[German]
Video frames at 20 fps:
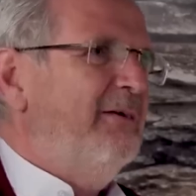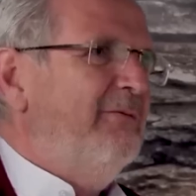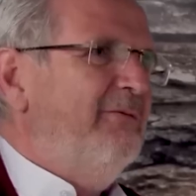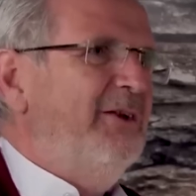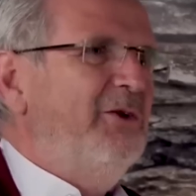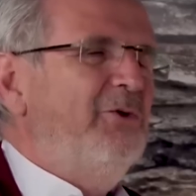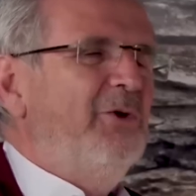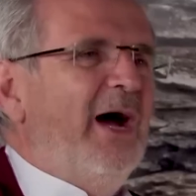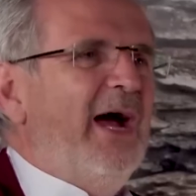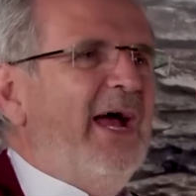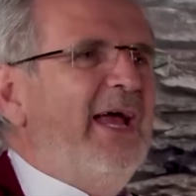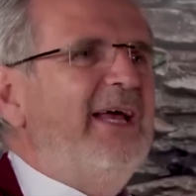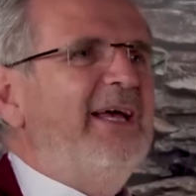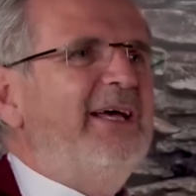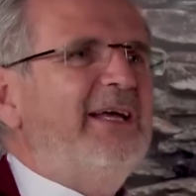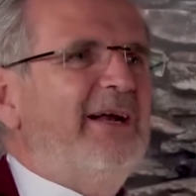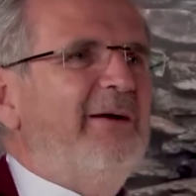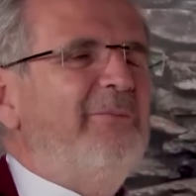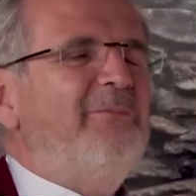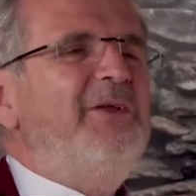wenn nur ein
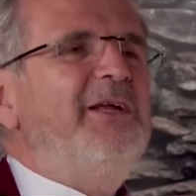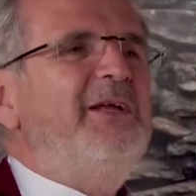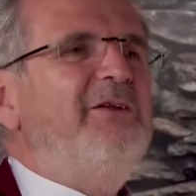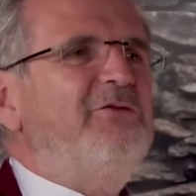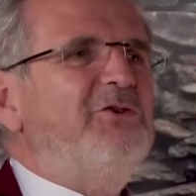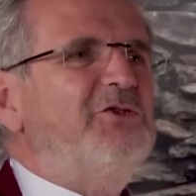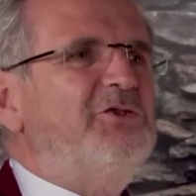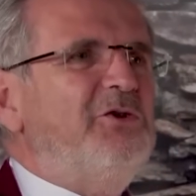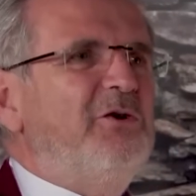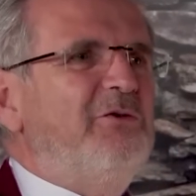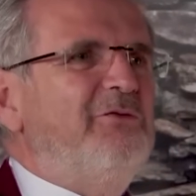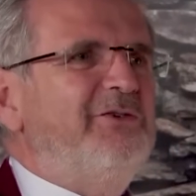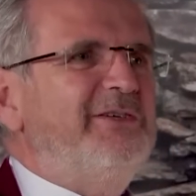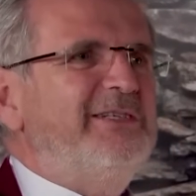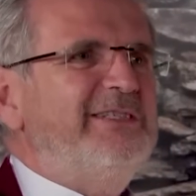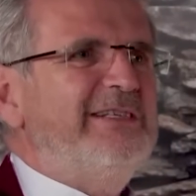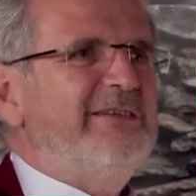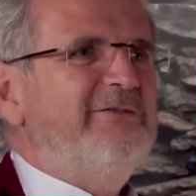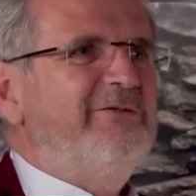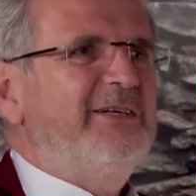Gramm nicht
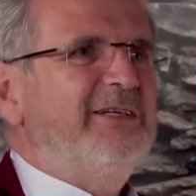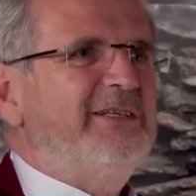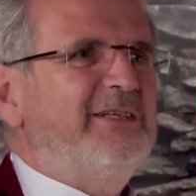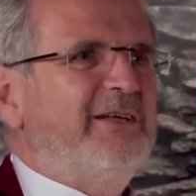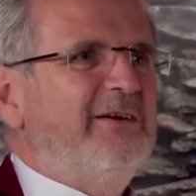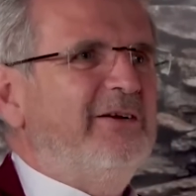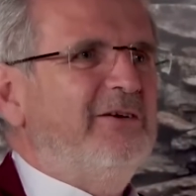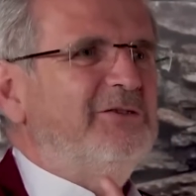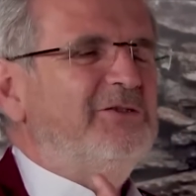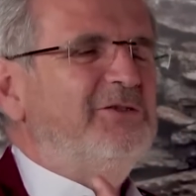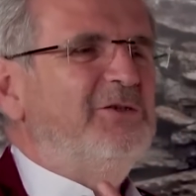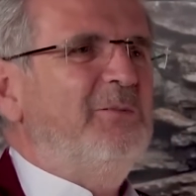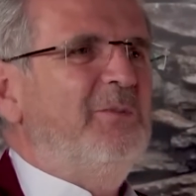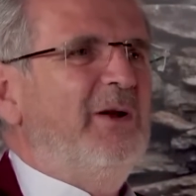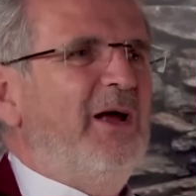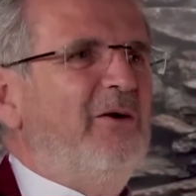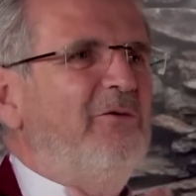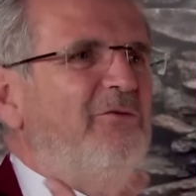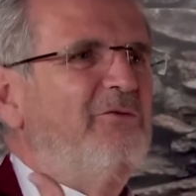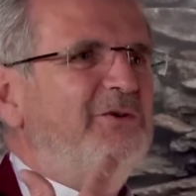verstoffwechselt wird, dann hast du im
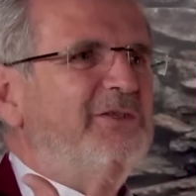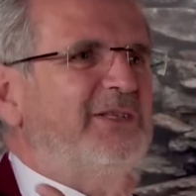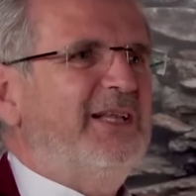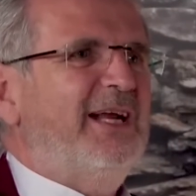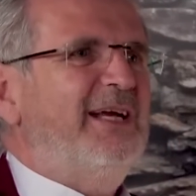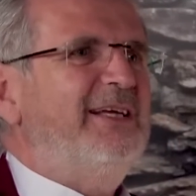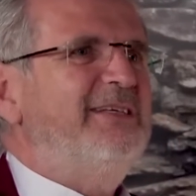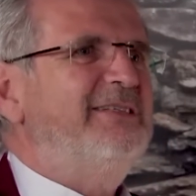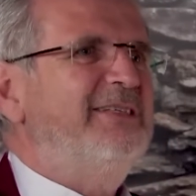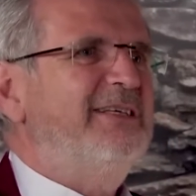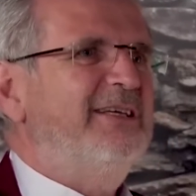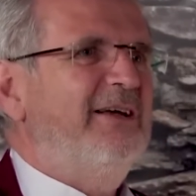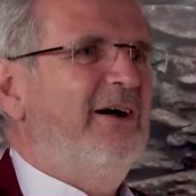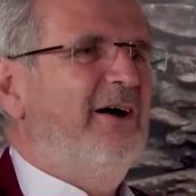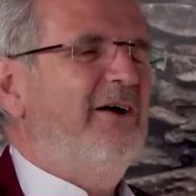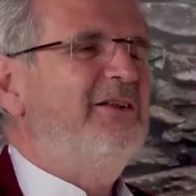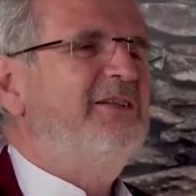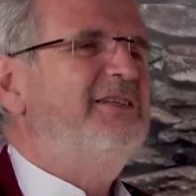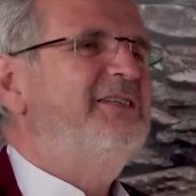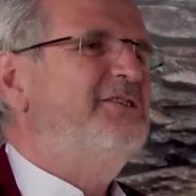Laufe von 30
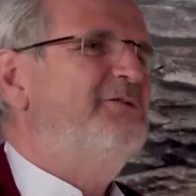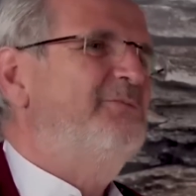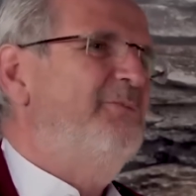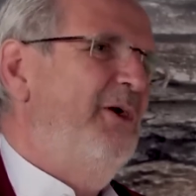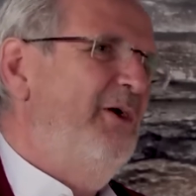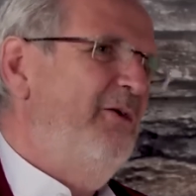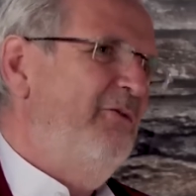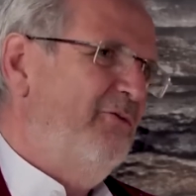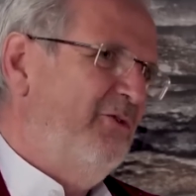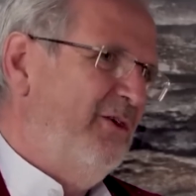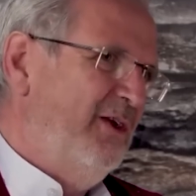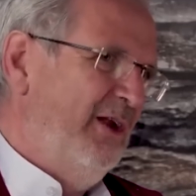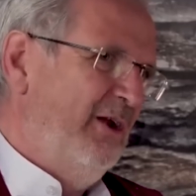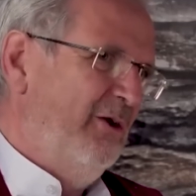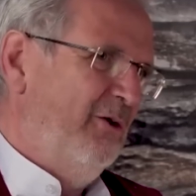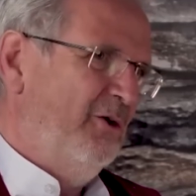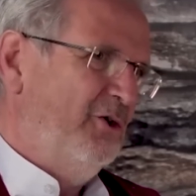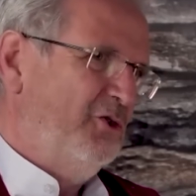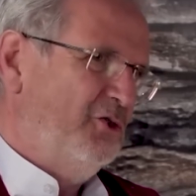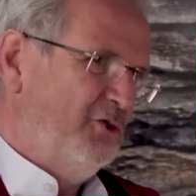Jahren 12
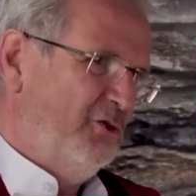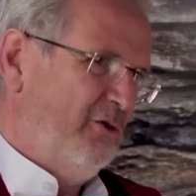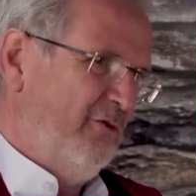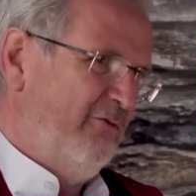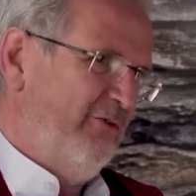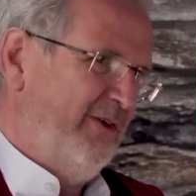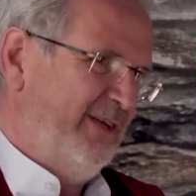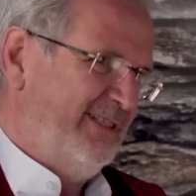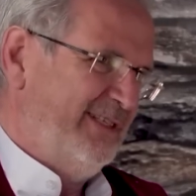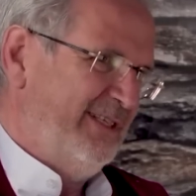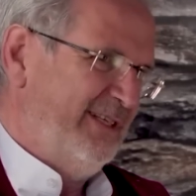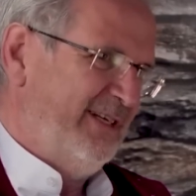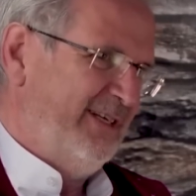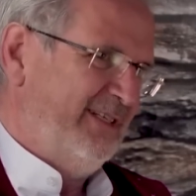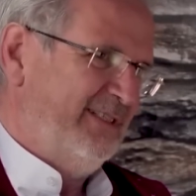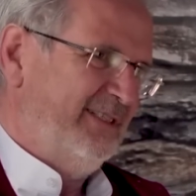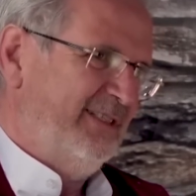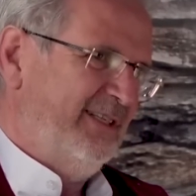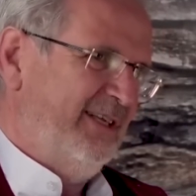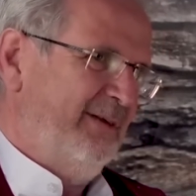Kilo
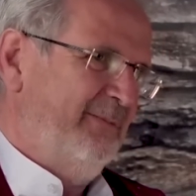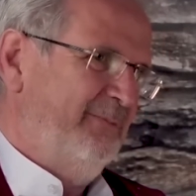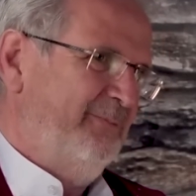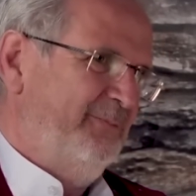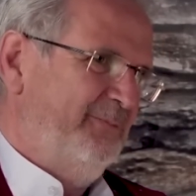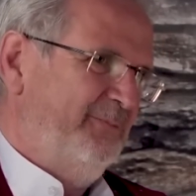Stoffwechselreste.